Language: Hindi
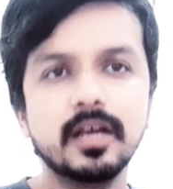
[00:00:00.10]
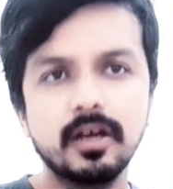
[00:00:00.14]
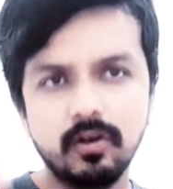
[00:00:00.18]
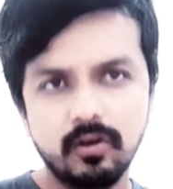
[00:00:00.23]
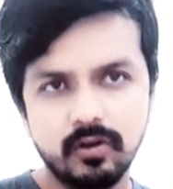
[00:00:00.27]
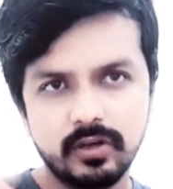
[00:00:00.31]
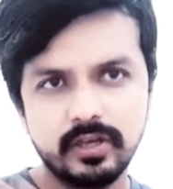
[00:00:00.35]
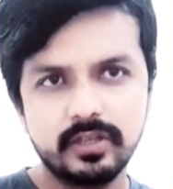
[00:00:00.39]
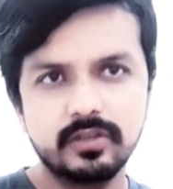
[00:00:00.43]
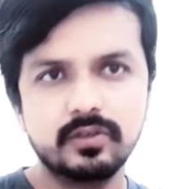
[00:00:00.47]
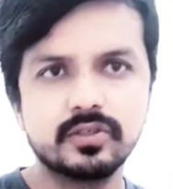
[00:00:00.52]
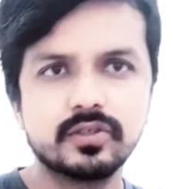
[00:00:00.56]

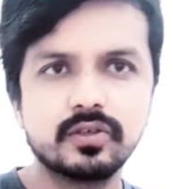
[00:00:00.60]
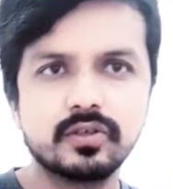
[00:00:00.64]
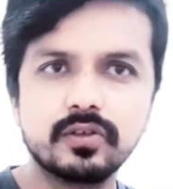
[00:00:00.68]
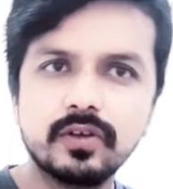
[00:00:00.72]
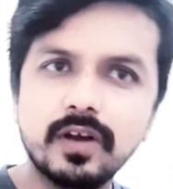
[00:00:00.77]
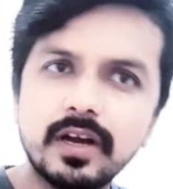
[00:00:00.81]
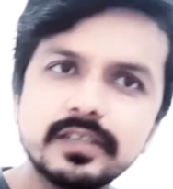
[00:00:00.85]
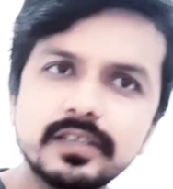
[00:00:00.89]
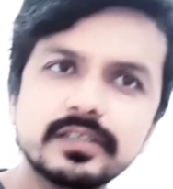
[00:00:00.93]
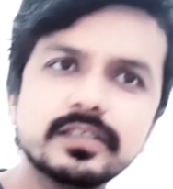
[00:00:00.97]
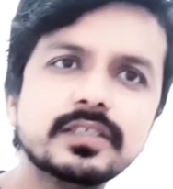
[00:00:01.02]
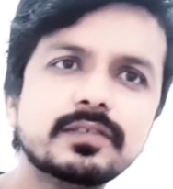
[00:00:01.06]
ओके okay, दोस्तों तो
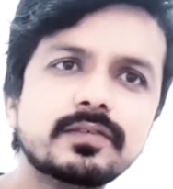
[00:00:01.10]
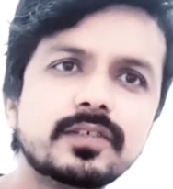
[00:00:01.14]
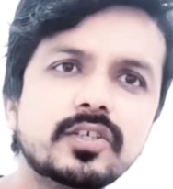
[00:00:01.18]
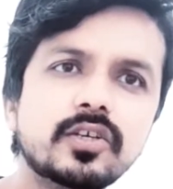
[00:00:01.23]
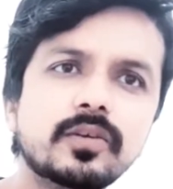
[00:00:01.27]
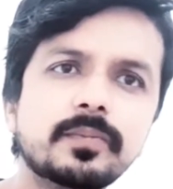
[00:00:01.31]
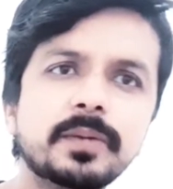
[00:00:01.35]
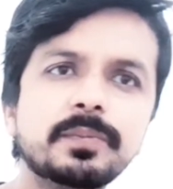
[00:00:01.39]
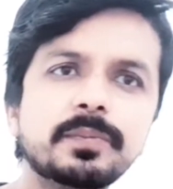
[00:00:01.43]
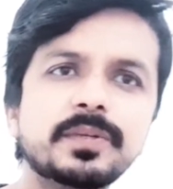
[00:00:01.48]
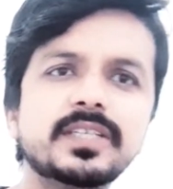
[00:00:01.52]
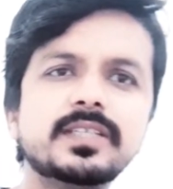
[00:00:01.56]
आज की इस वीडियो
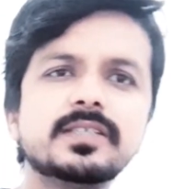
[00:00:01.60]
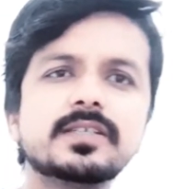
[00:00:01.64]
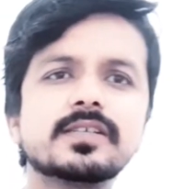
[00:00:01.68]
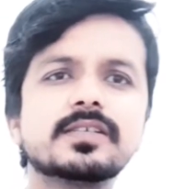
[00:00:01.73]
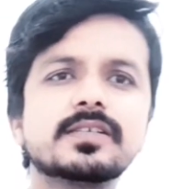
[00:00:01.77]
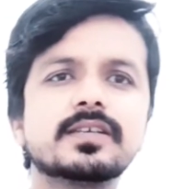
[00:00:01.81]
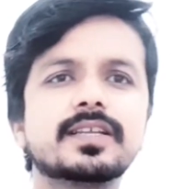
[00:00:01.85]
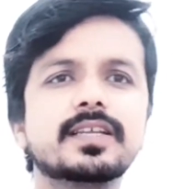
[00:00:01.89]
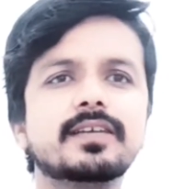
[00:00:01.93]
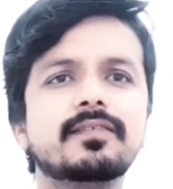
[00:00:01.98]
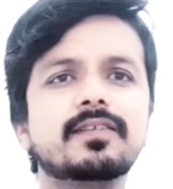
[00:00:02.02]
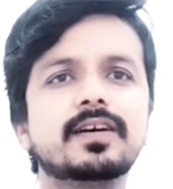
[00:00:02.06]
में हम ये डिस्कस
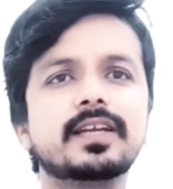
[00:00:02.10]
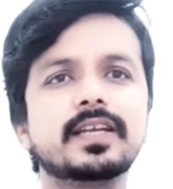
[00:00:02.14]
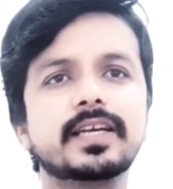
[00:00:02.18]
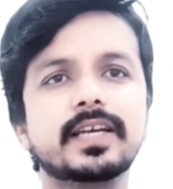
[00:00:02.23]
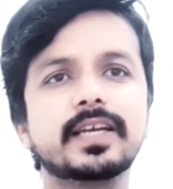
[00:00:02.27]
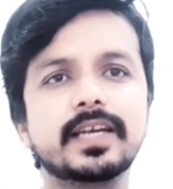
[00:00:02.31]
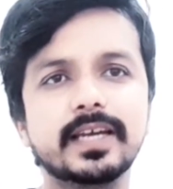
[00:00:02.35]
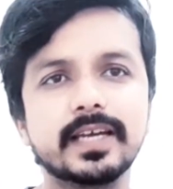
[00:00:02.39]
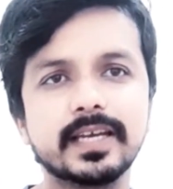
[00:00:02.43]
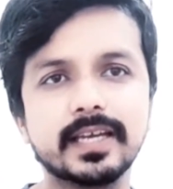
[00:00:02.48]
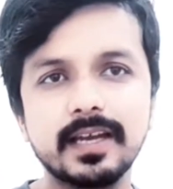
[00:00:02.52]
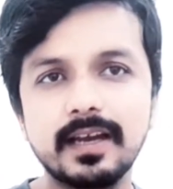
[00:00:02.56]
करने वाले
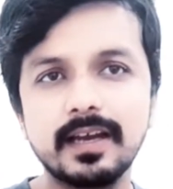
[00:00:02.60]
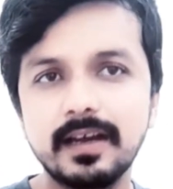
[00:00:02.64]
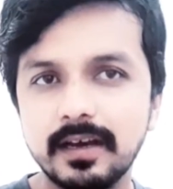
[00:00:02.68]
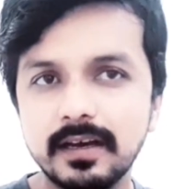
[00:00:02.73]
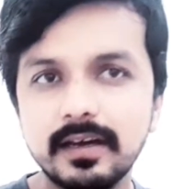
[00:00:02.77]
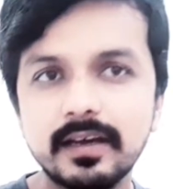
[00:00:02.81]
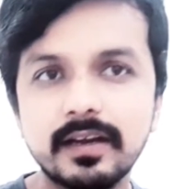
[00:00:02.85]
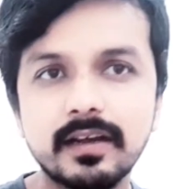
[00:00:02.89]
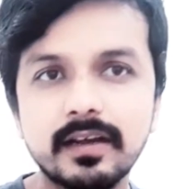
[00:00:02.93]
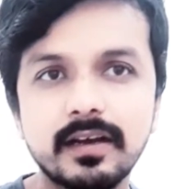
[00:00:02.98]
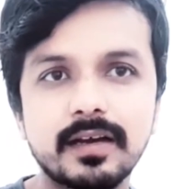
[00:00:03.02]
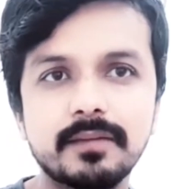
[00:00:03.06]
हैं कि
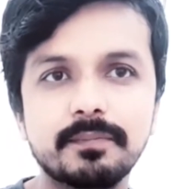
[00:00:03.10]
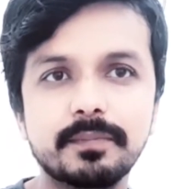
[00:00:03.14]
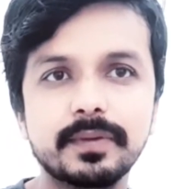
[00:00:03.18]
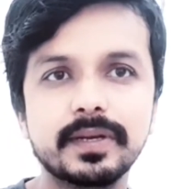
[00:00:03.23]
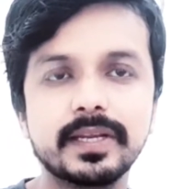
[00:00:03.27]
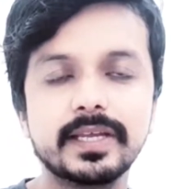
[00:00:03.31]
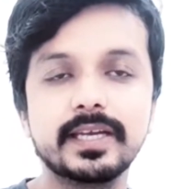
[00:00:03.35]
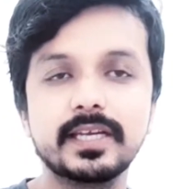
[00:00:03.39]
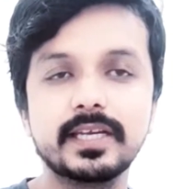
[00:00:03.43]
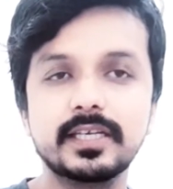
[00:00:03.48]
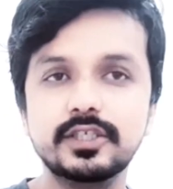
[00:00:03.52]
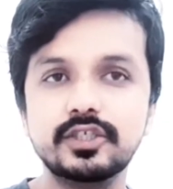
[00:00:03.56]
अगर
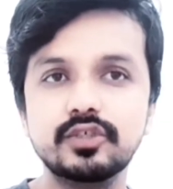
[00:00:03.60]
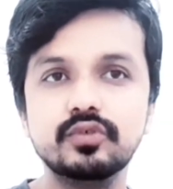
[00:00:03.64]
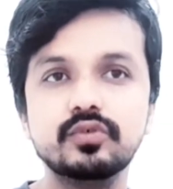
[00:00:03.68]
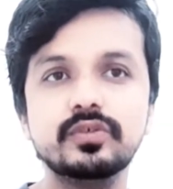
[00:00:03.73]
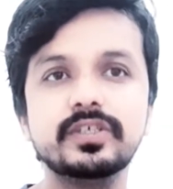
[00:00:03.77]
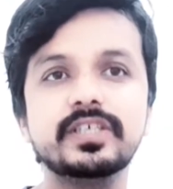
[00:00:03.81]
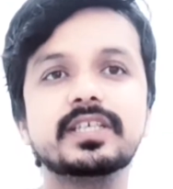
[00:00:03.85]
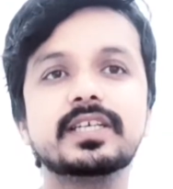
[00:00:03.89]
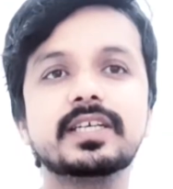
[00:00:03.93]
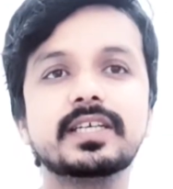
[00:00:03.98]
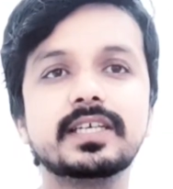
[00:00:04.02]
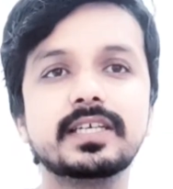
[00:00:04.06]
आपने
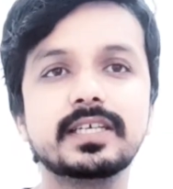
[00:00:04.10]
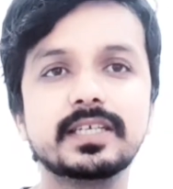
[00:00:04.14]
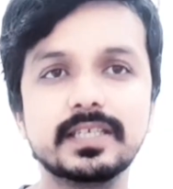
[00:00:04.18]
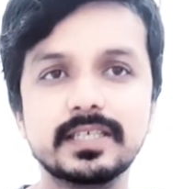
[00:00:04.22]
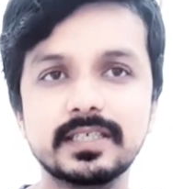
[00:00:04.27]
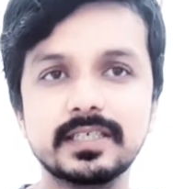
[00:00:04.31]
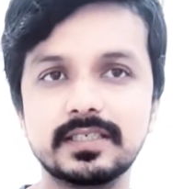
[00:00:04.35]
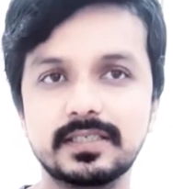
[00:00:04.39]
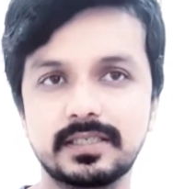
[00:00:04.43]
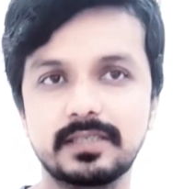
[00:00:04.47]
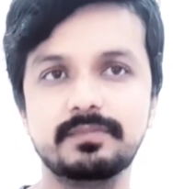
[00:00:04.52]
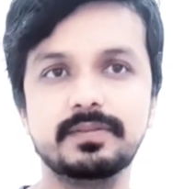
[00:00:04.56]
यूए की
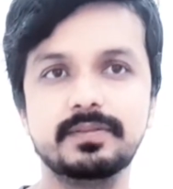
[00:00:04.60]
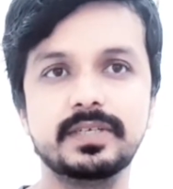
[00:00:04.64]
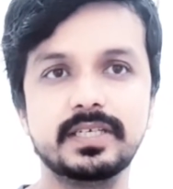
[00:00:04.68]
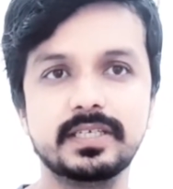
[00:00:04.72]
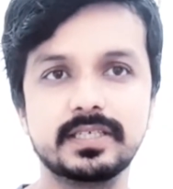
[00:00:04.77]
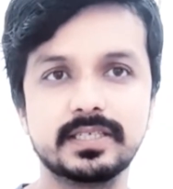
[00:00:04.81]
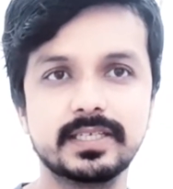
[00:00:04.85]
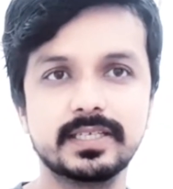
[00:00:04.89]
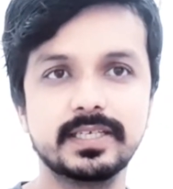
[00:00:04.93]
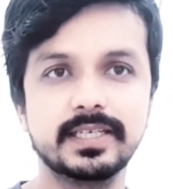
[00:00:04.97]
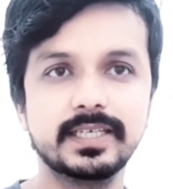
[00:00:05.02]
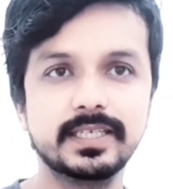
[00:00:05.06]
किसी भी
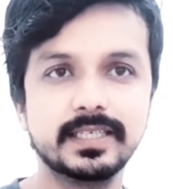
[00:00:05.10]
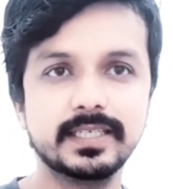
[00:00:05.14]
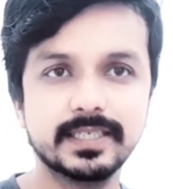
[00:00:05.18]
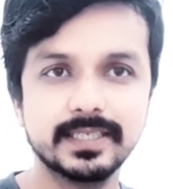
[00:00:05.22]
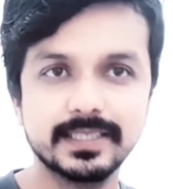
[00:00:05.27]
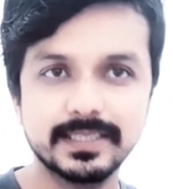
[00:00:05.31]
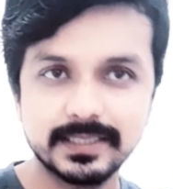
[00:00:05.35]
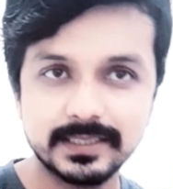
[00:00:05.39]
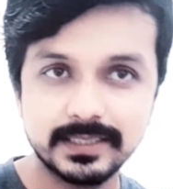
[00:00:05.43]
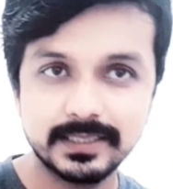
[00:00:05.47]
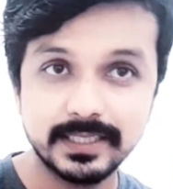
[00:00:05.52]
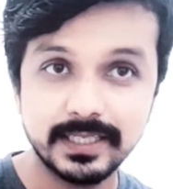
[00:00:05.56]
स्टेट
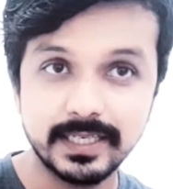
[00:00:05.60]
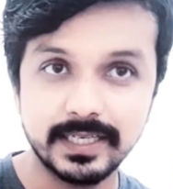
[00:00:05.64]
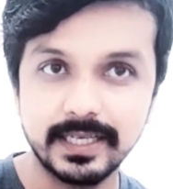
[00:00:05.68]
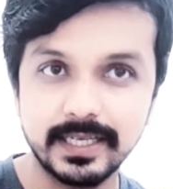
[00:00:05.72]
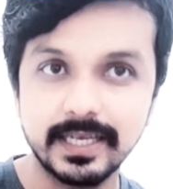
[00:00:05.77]
से